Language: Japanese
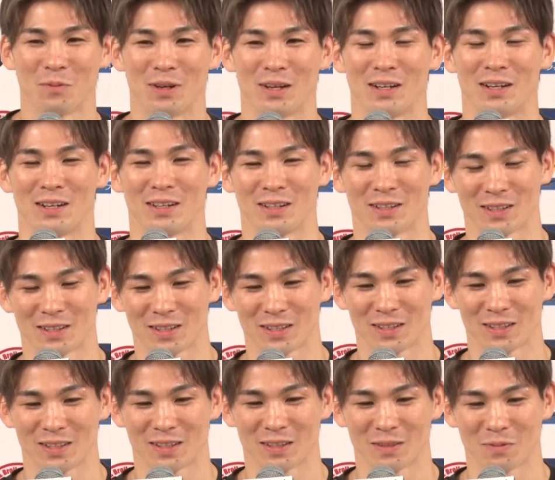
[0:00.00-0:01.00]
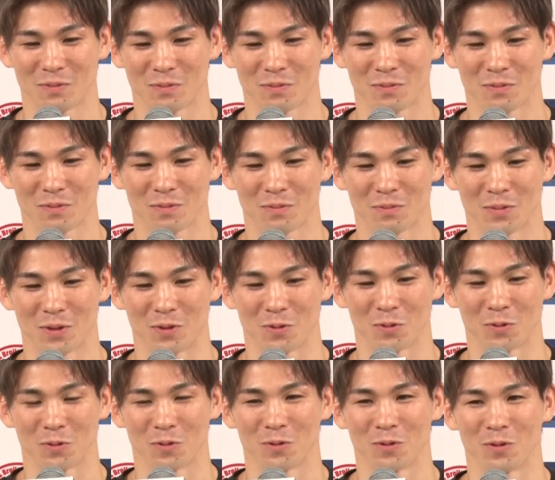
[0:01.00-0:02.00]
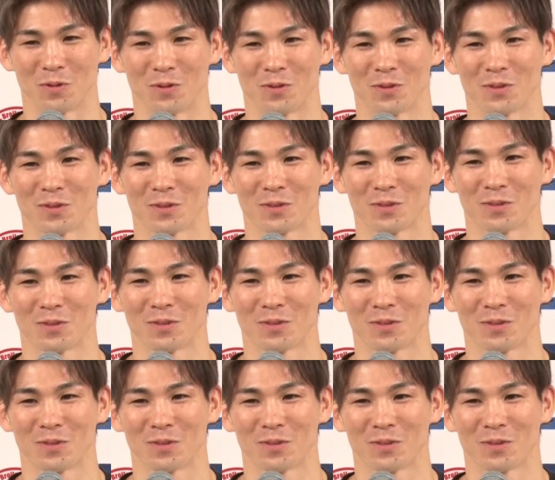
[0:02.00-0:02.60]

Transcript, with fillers: まあベルト